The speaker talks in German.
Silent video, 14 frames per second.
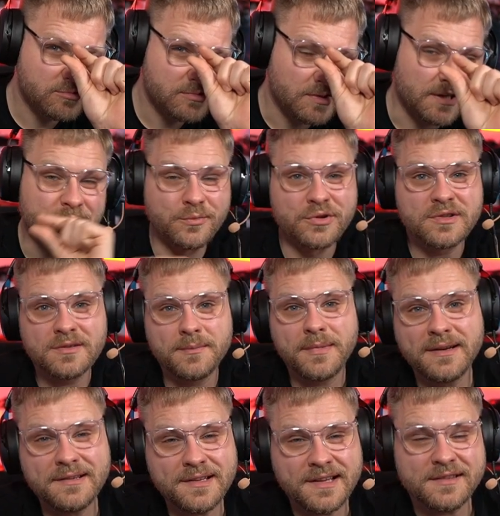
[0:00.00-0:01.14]
Ich musste
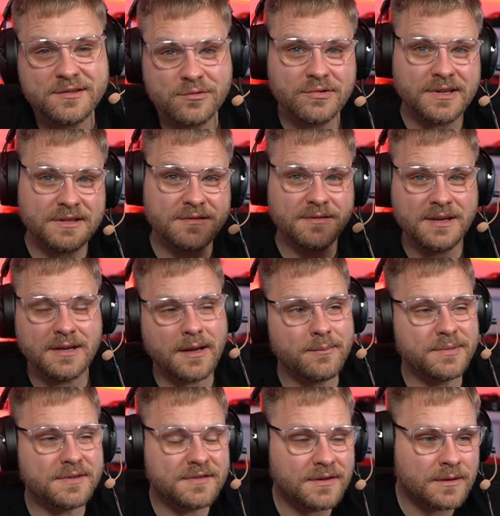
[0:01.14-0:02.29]
meine Dead Zone deswegen ein
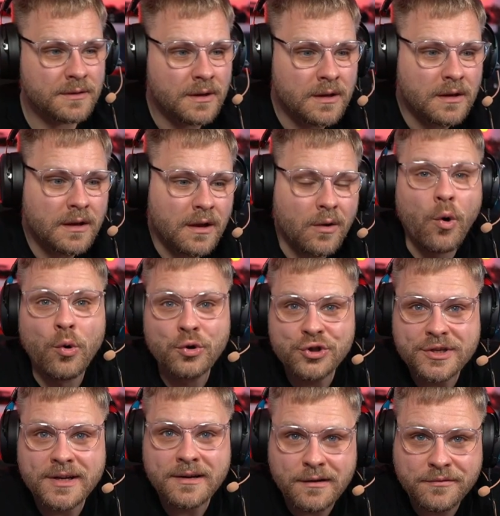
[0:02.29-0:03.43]
bisschen
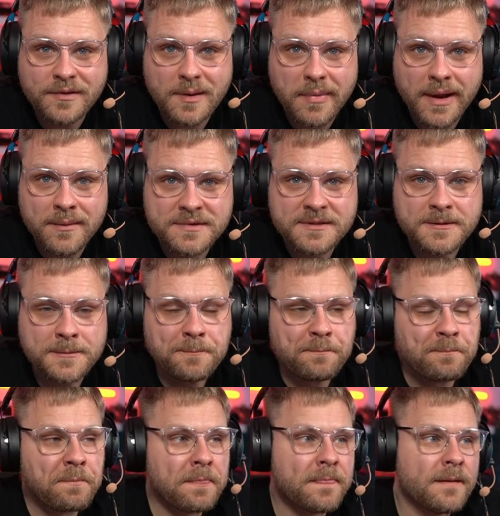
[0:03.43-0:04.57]
hochstellen auf der Bremse,
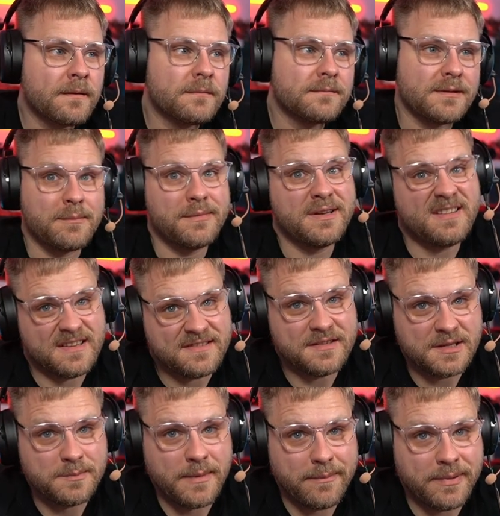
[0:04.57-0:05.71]
damit das
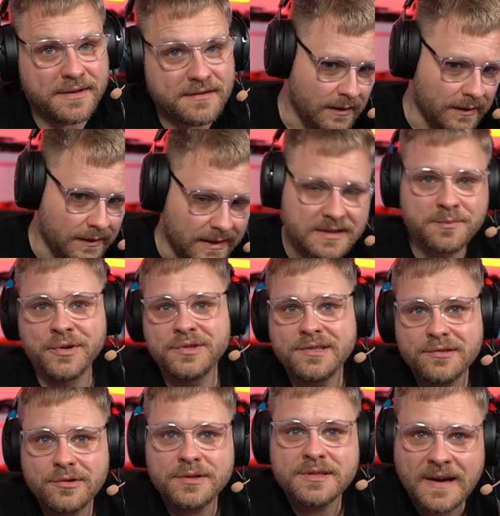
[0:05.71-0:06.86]
nicht mehr passiert. Jetzt möchte
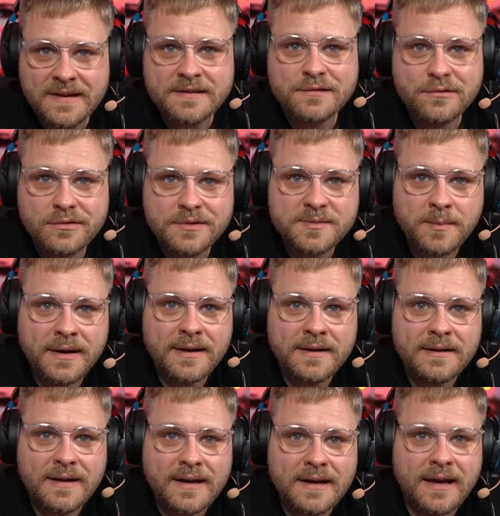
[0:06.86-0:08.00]
ich euch ganz kurz mal
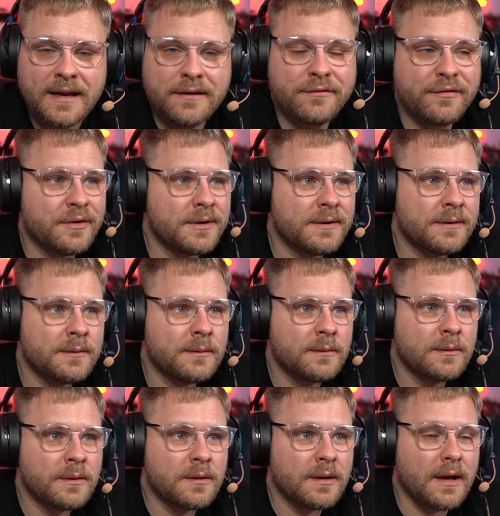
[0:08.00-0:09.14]
anhand von
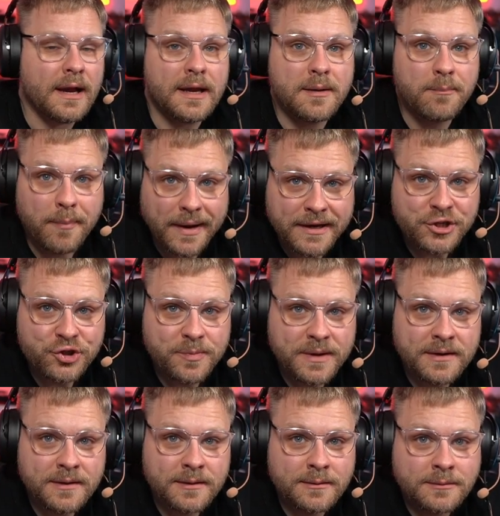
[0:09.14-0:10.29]
einem
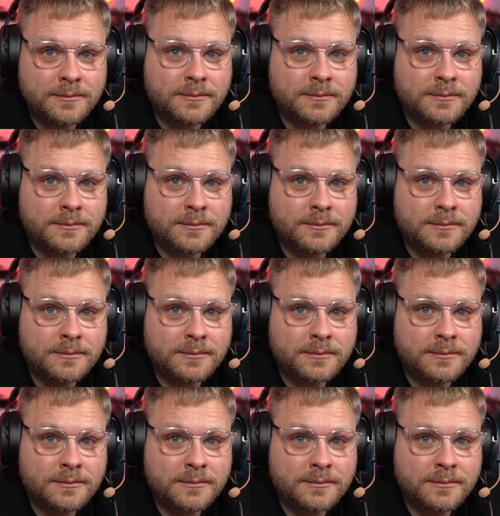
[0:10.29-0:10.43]
Beispiel